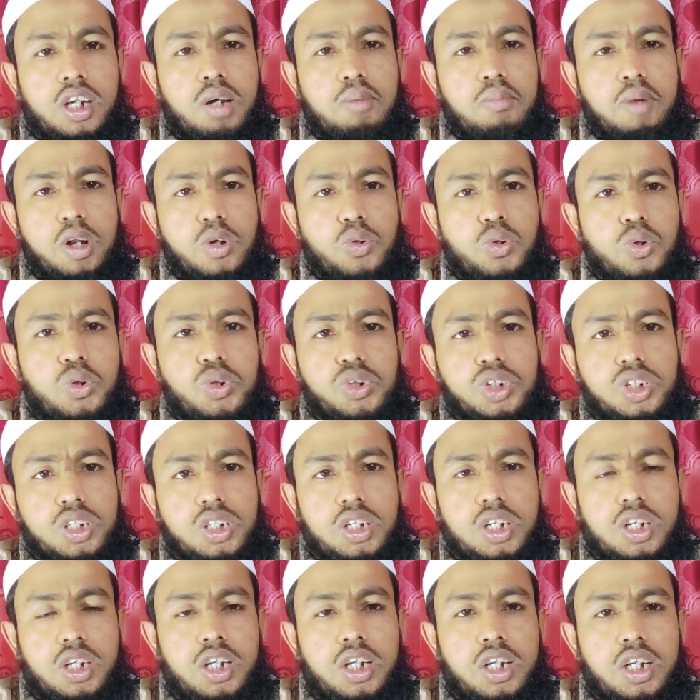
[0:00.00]
হে মানুষ
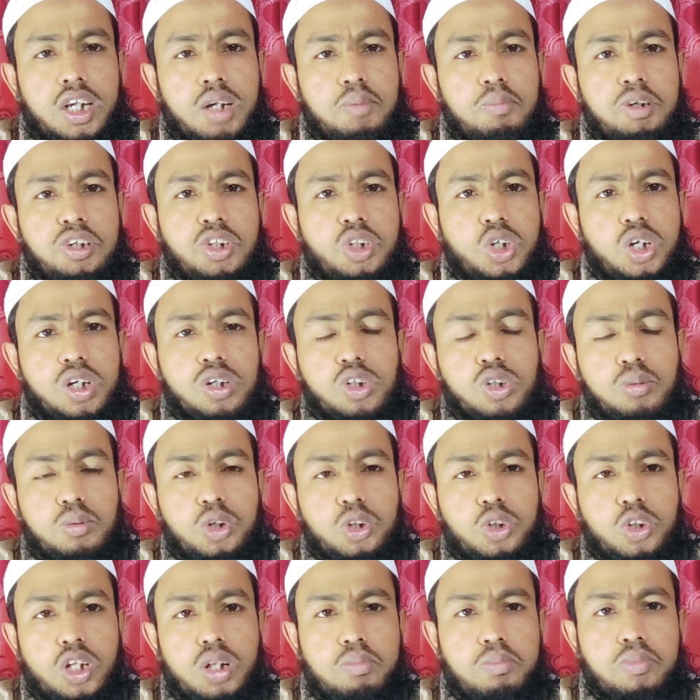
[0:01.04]
হে বিশ্বের
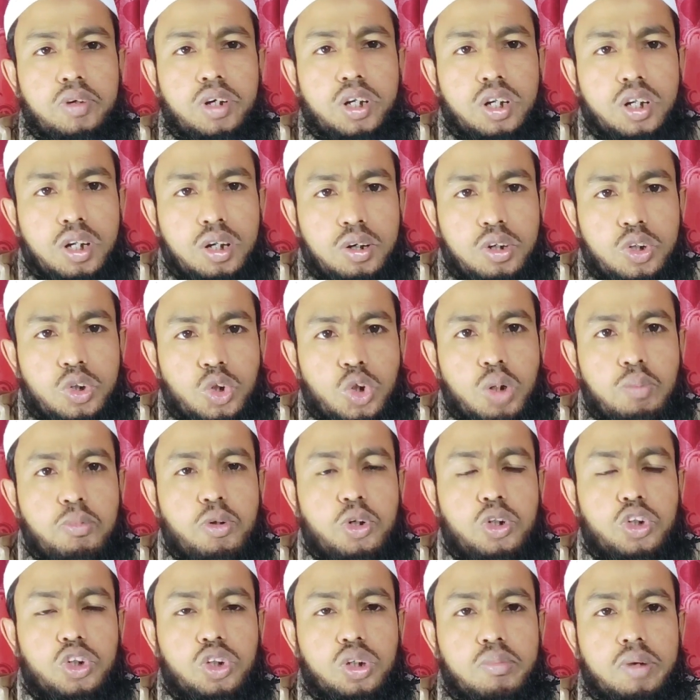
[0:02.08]
জগতার
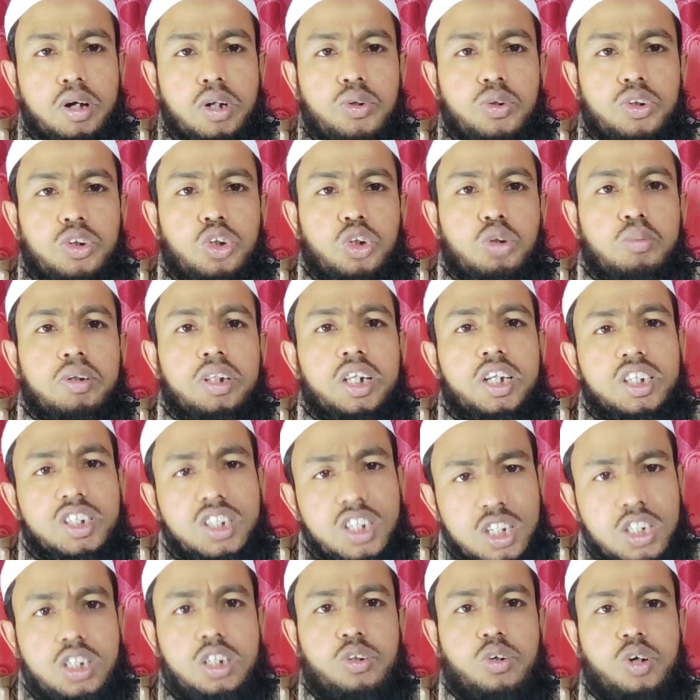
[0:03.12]
সমস্ত মানুষ তোমাদেরকে
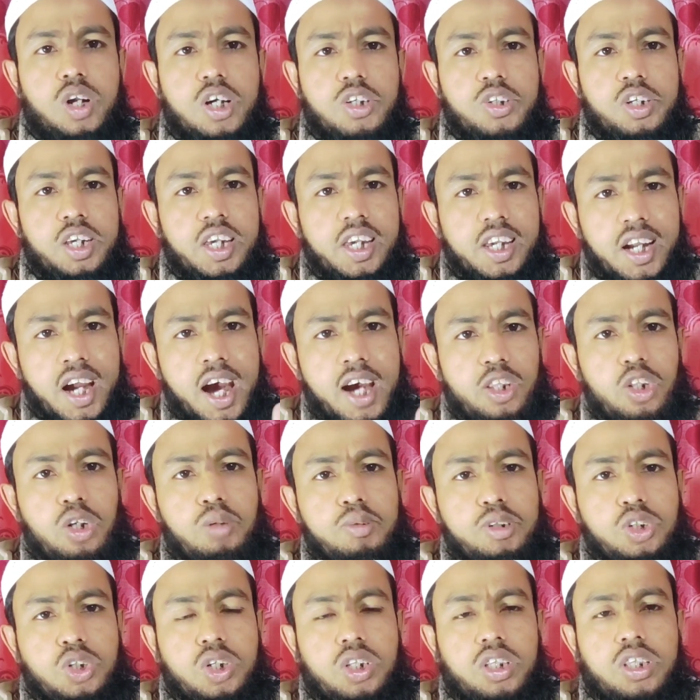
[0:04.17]
সৃষ্টি করা হয়েছে এক
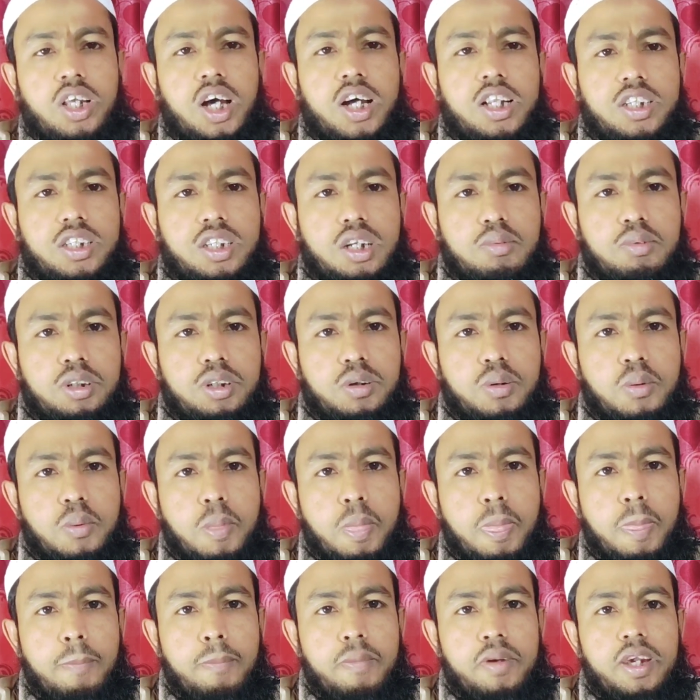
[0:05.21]
আদমের সন্তান হিসাবে
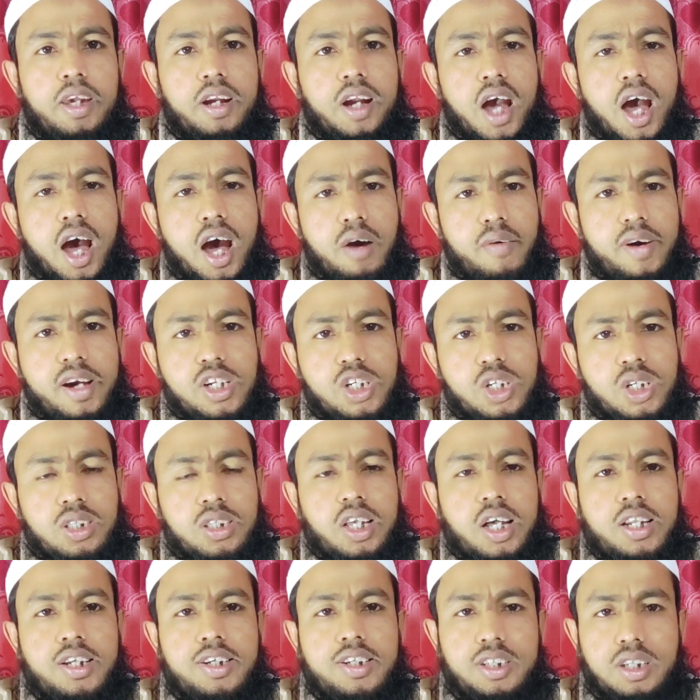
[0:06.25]
এক হাওয়ার
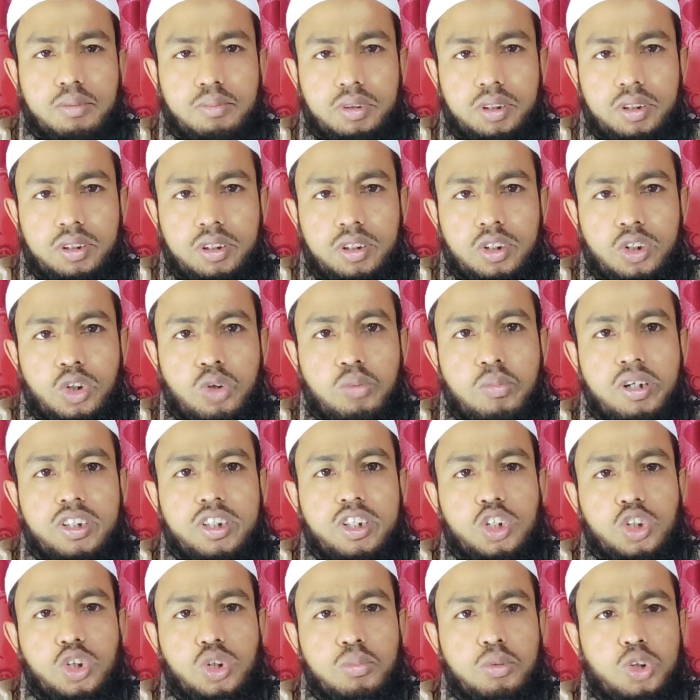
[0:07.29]
সন্তান হিসাবে
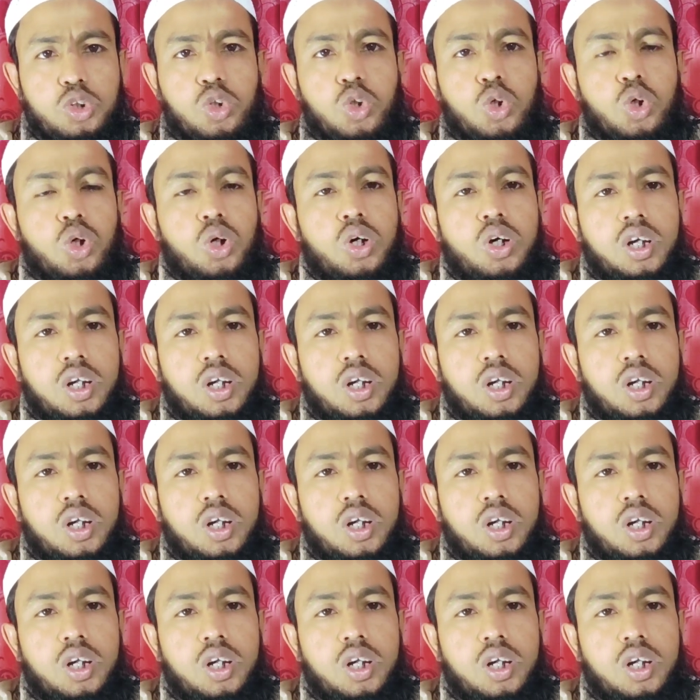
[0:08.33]
সমস্ত